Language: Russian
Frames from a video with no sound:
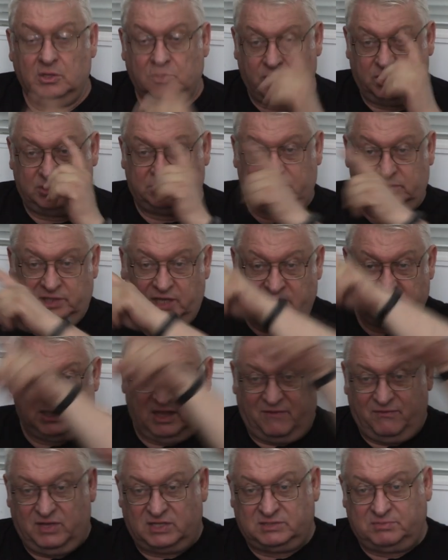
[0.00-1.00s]
То есть есть
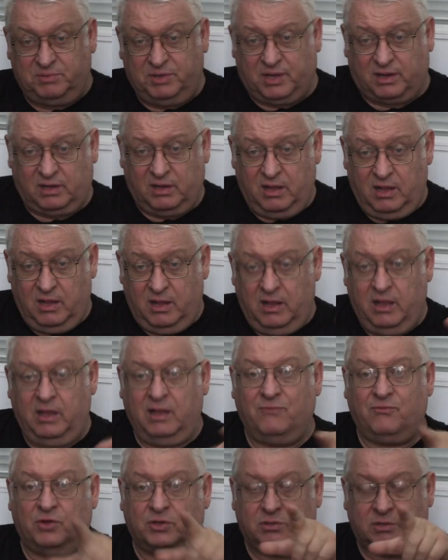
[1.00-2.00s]
на весь мир –
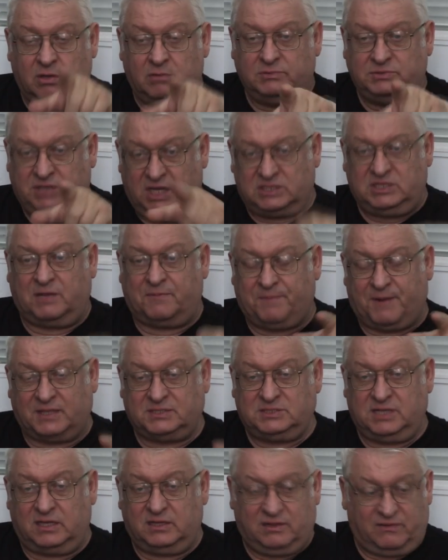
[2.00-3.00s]
и вот
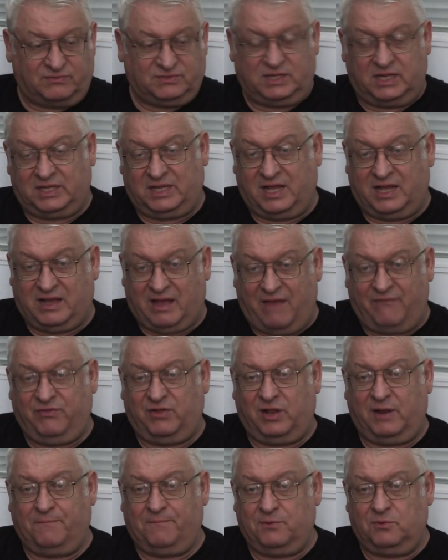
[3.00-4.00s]
10% с этой
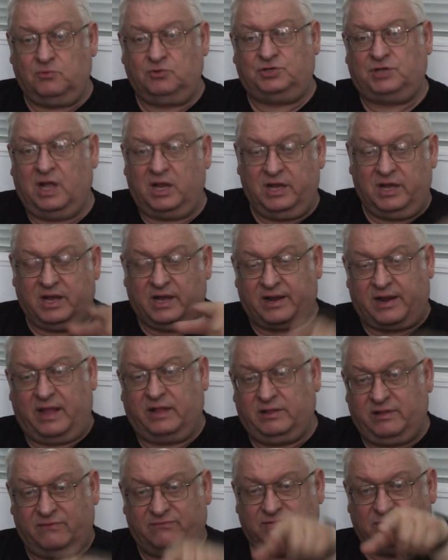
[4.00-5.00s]
кафедры получали
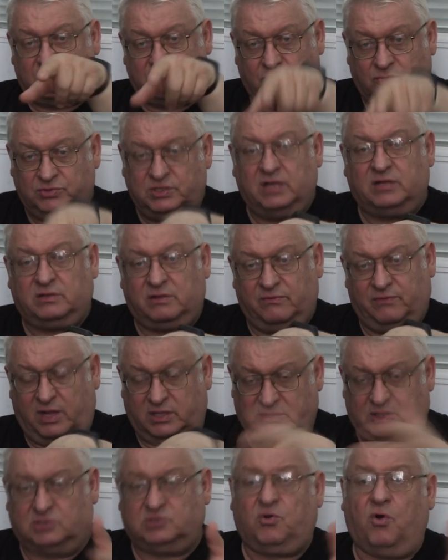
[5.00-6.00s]
грантов студентов.
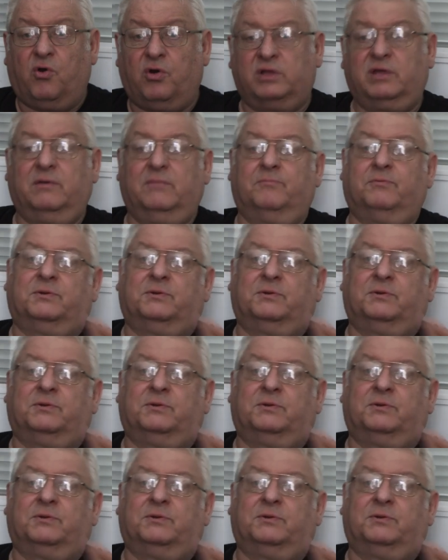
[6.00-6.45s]
Я не знаю, сколько это.